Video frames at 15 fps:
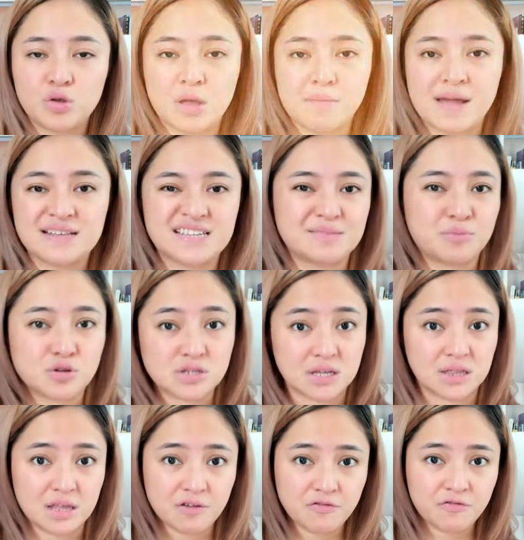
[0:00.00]
mindset
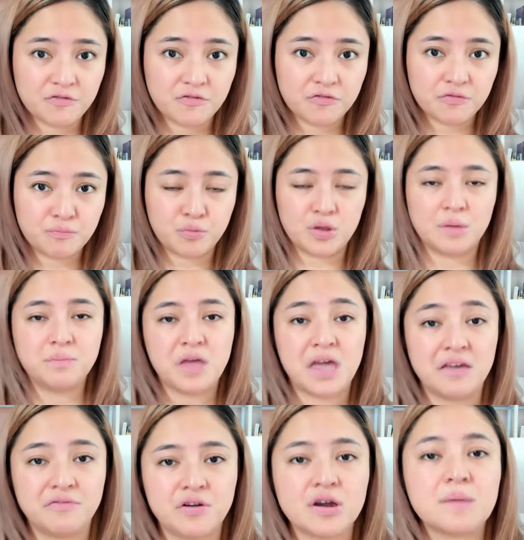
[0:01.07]
positif punya
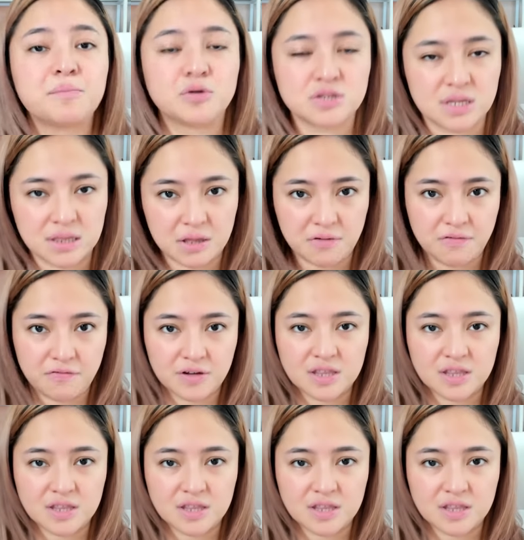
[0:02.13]
behavior yang positif